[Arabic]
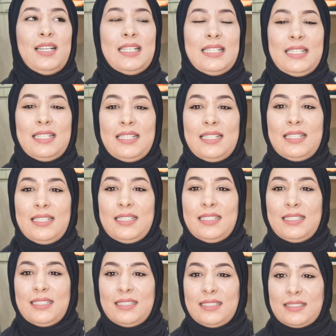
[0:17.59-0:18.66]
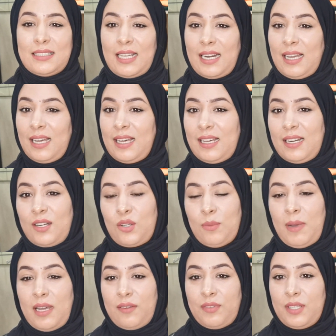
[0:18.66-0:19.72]
آه صراحه
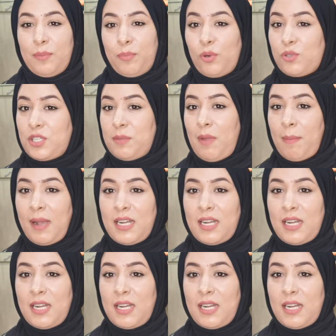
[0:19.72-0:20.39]
راكم عارفين البروجي ما